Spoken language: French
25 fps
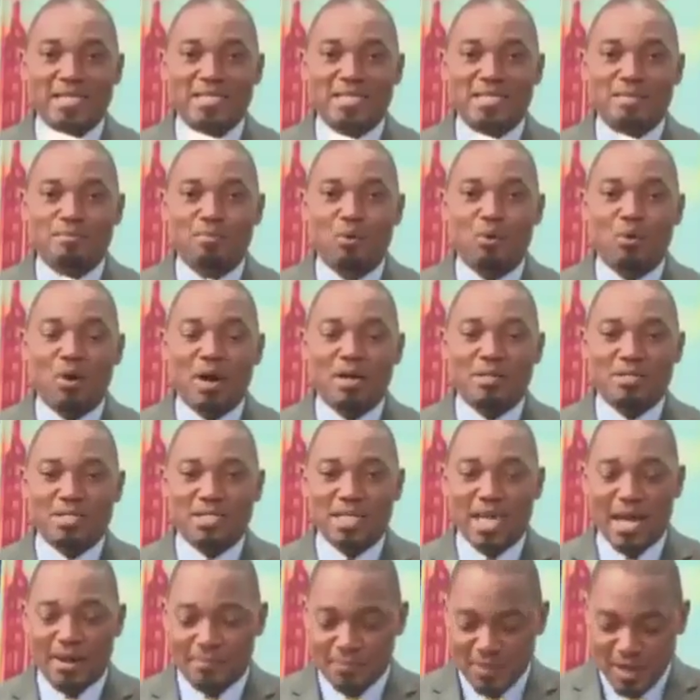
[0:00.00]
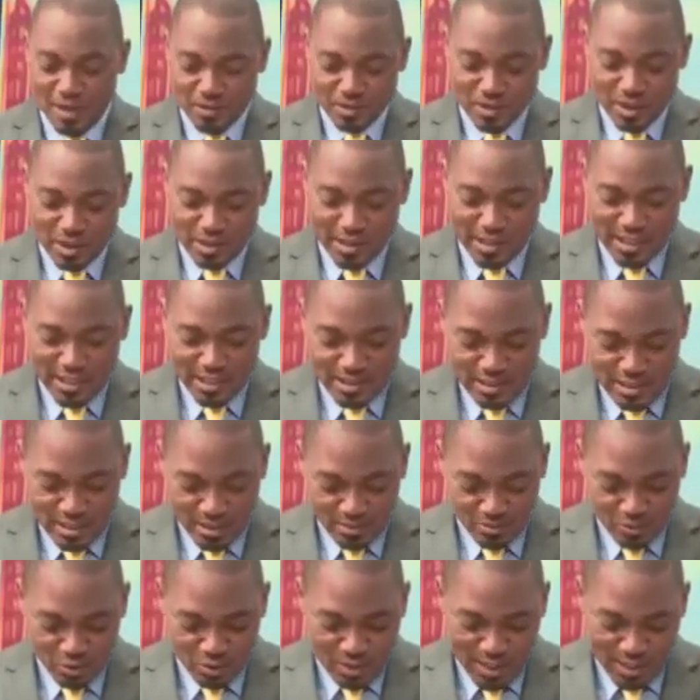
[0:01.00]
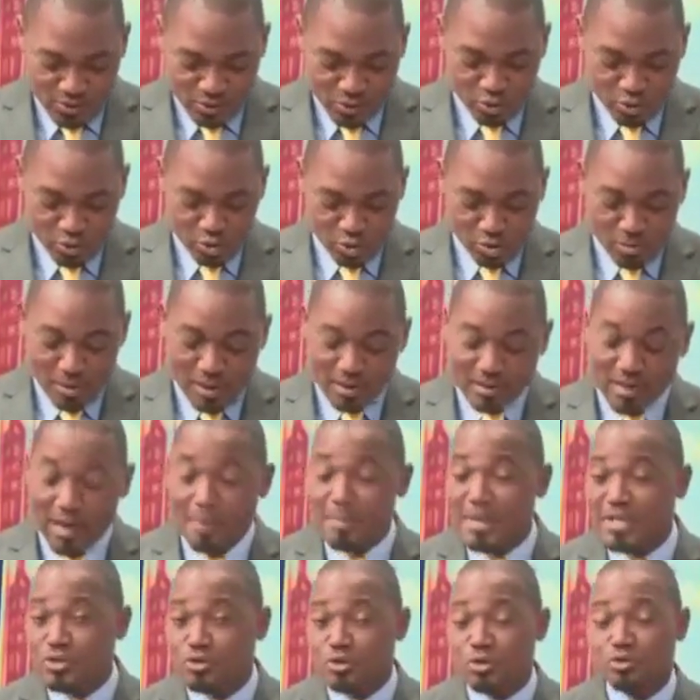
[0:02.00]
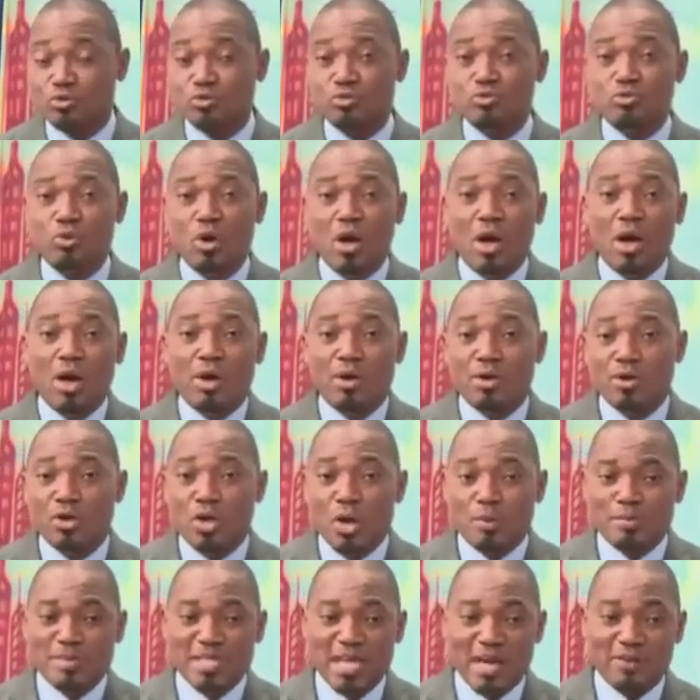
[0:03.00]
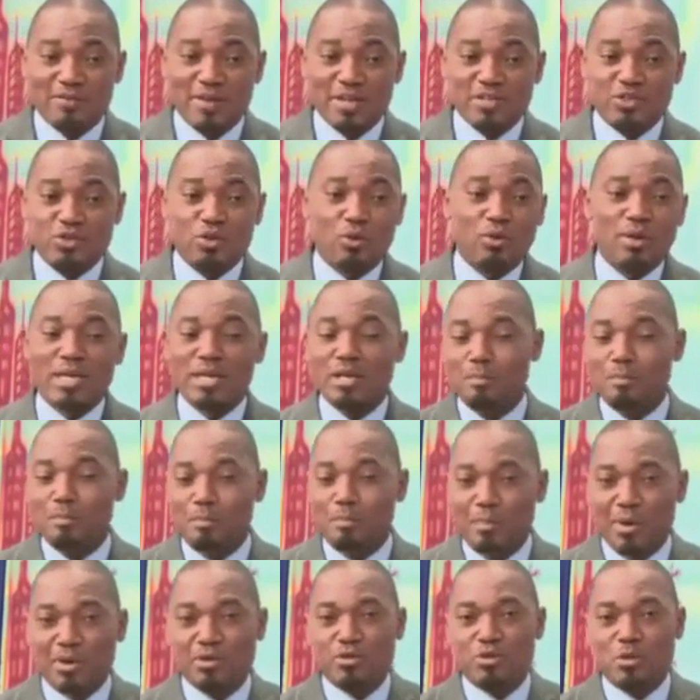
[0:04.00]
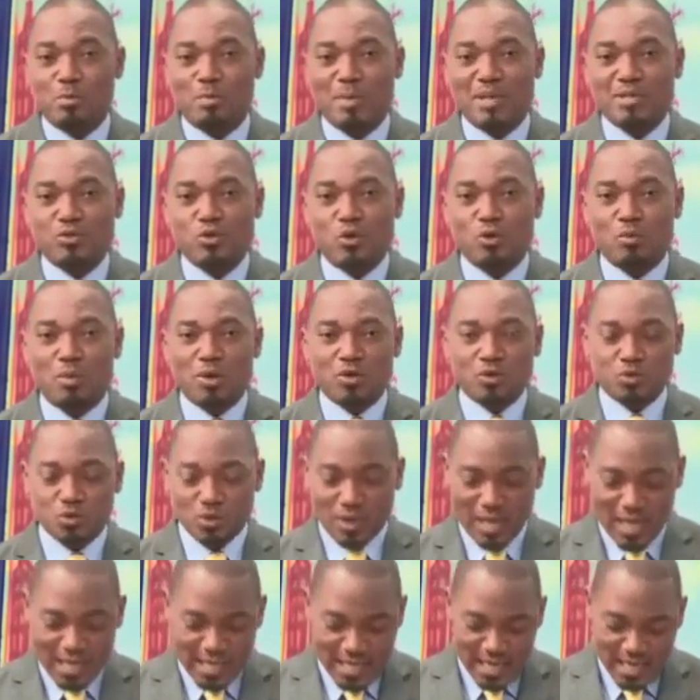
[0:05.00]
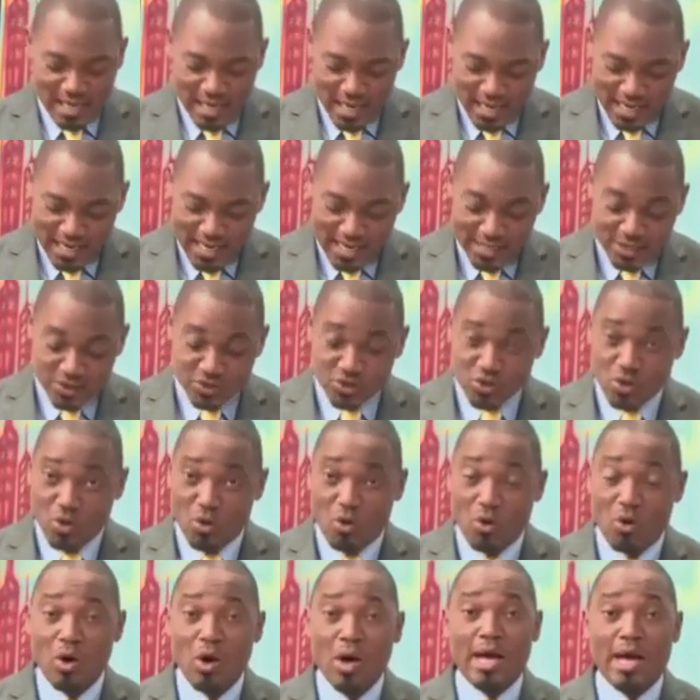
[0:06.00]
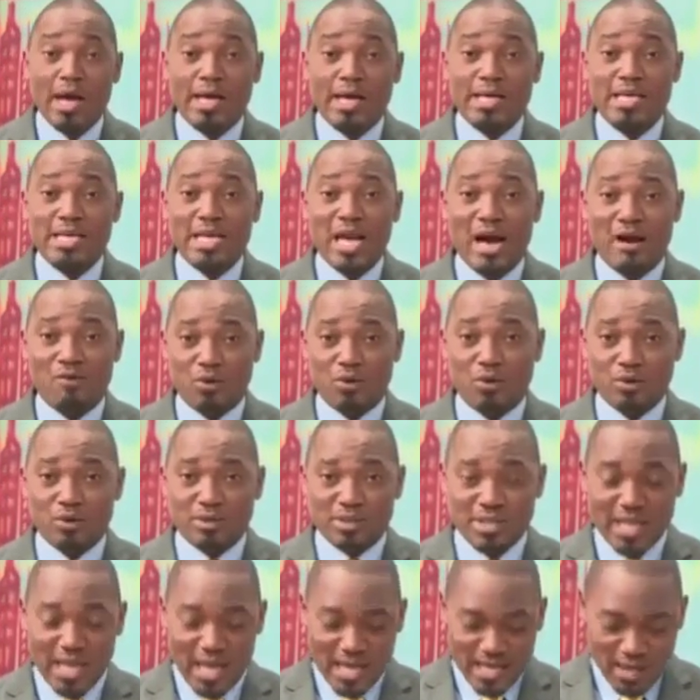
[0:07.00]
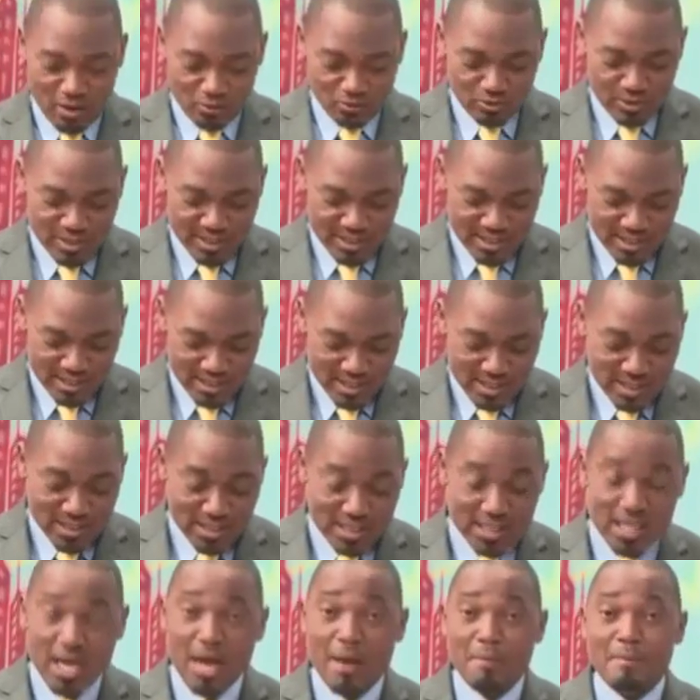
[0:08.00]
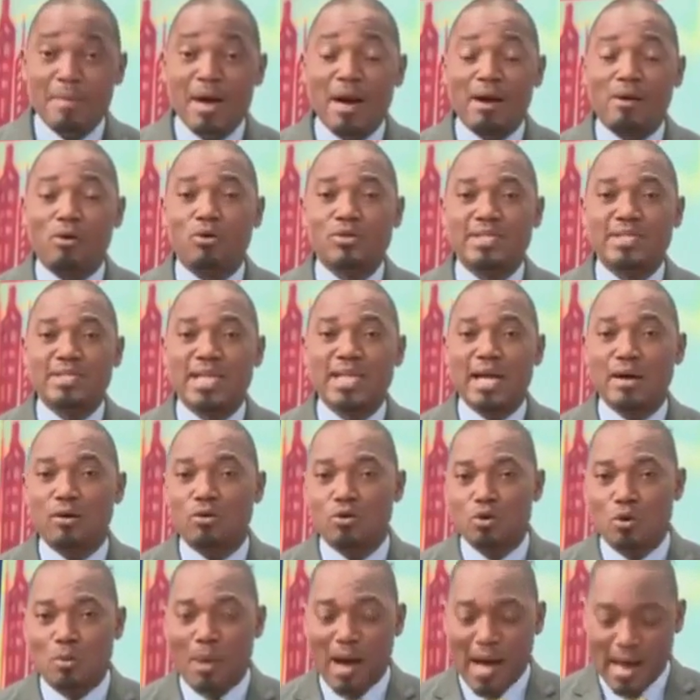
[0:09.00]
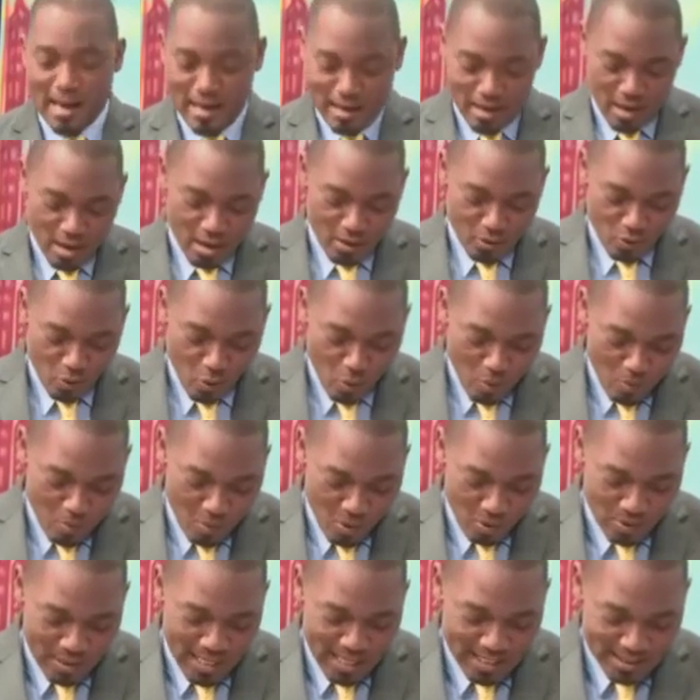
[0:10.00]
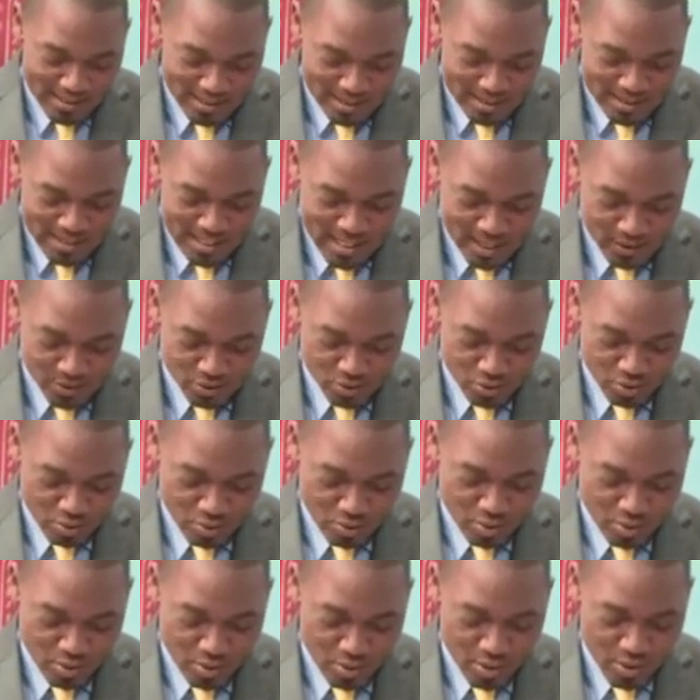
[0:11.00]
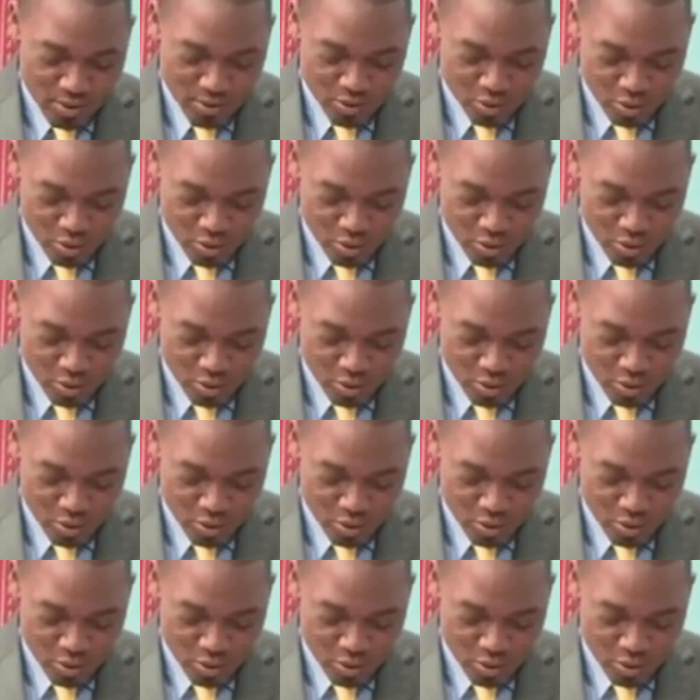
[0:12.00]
principaux candidats, tel que l'indique Mutation ce matin, mais surtout une observation qui ne porte pas seulement sur la dernière élection qui a voté à Yaoundé 6, mais un constat global, comment la désignation